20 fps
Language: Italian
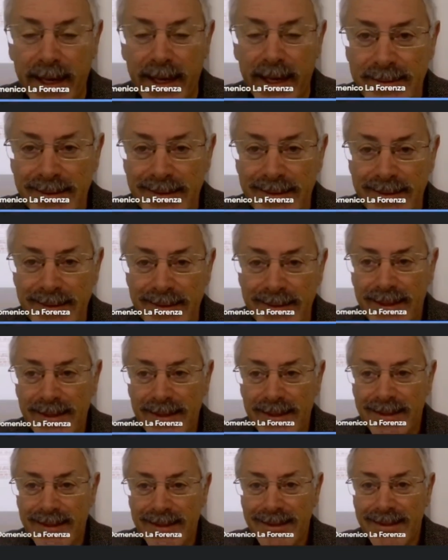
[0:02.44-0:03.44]
Io la
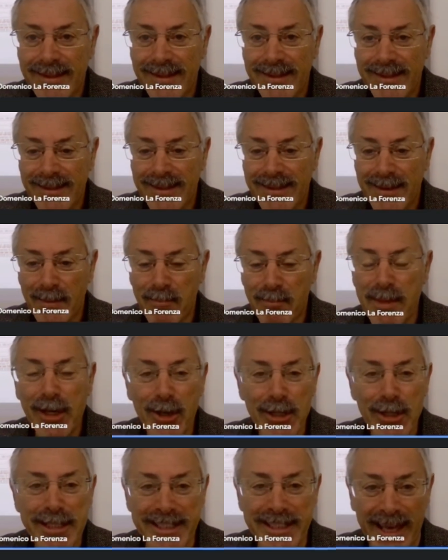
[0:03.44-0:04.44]
consento sempre,
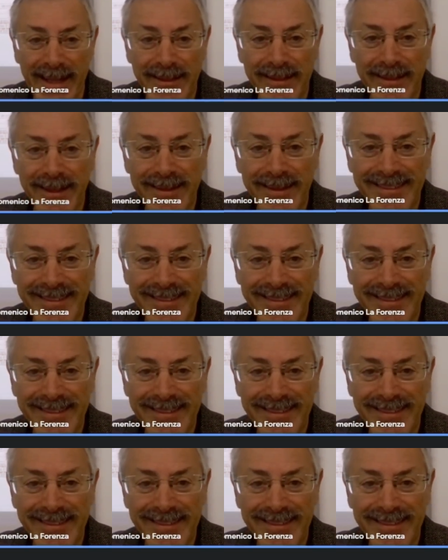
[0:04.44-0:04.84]
professore.